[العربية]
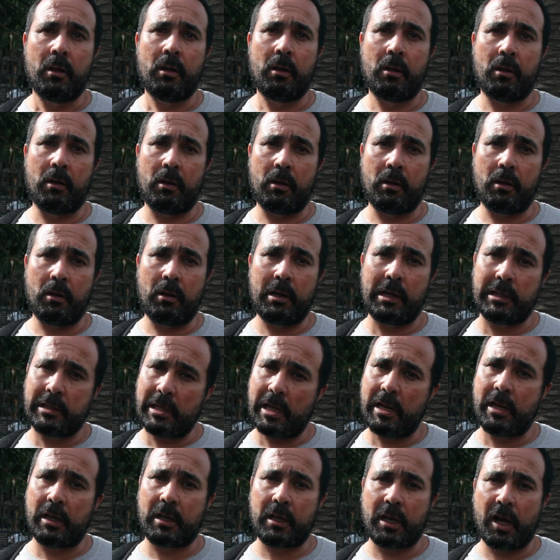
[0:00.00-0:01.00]
آه،
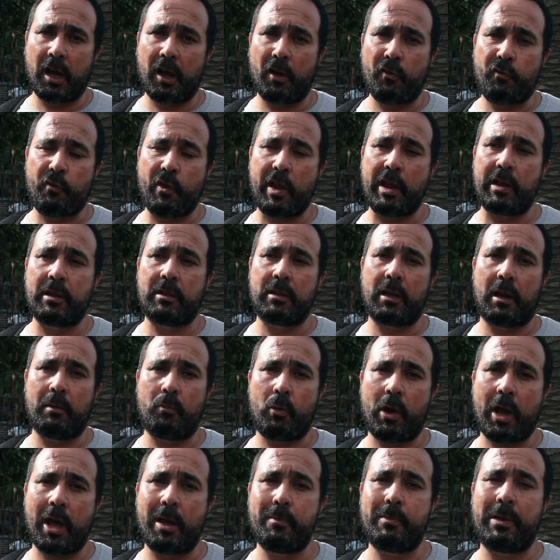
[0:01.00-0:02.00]
لذلك فإن
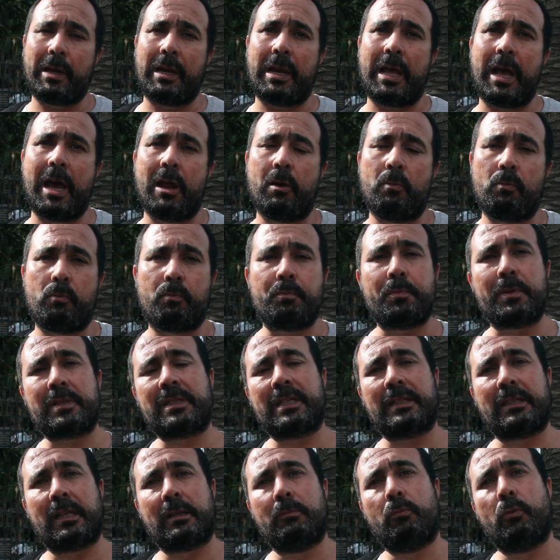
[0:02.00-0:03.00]
المحامين الآن هم
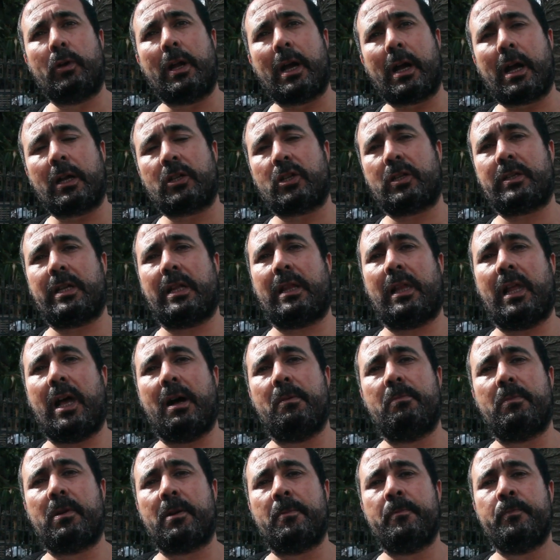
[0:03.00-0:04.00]
بصدد مناقشة هذا
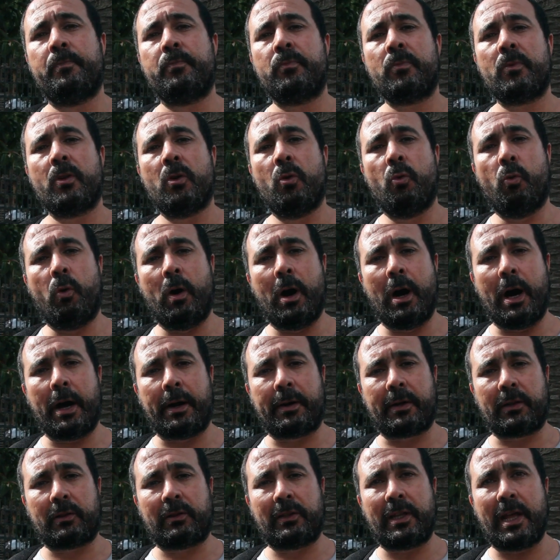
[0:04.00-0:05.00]
الأمر
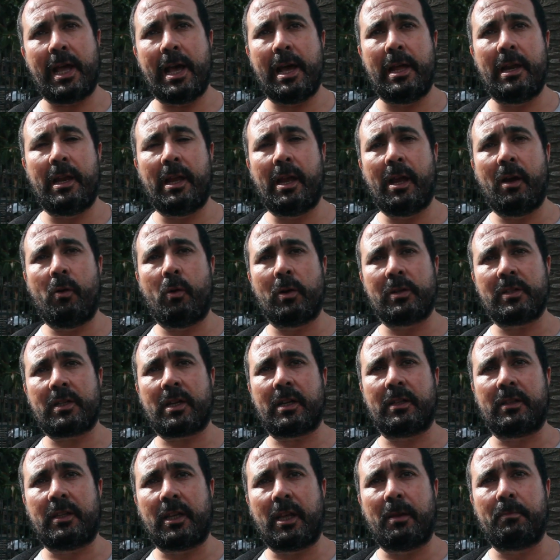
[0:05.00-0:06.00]
والرد عليه
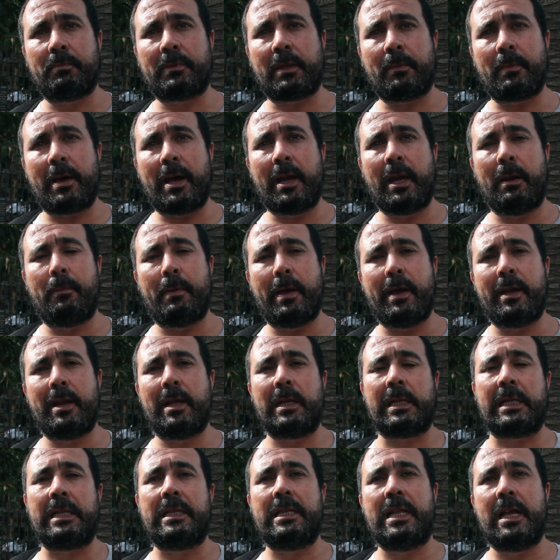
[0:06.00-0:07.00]
وتقديم طبعا
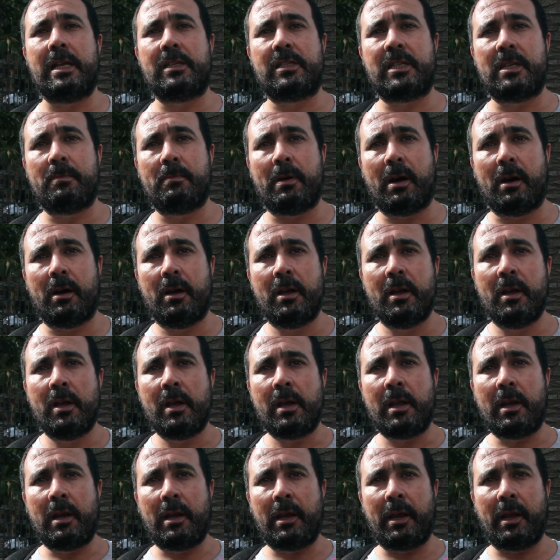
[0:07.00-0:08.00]
البيانات اللازمة
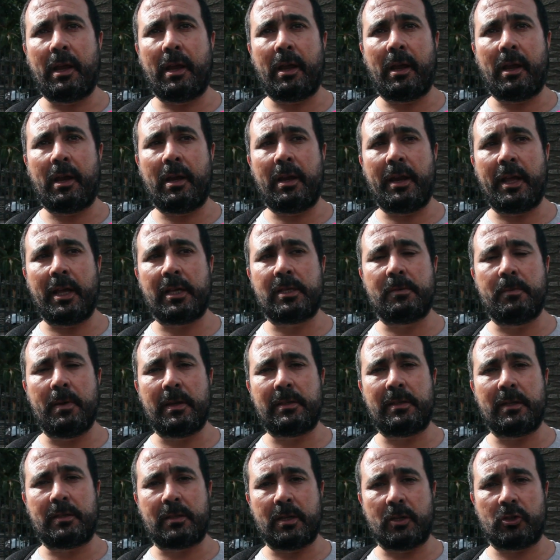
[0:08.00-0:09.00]

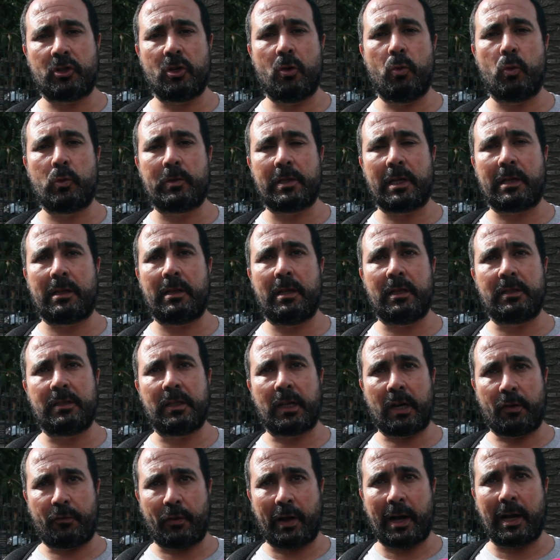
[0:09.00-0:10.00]
لاثبات التجاوزات
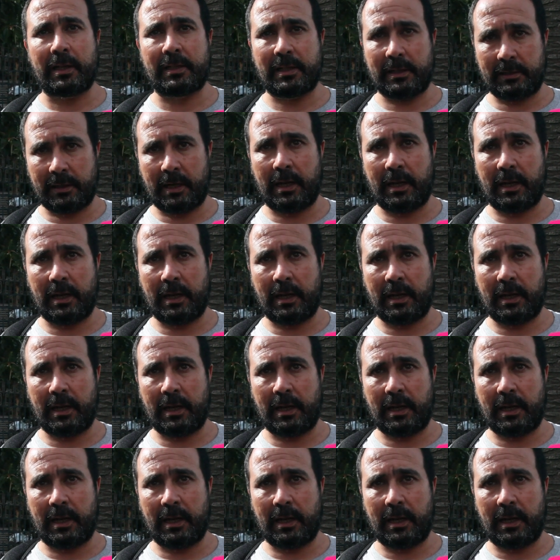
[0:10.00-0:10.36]
التي رافقت هذا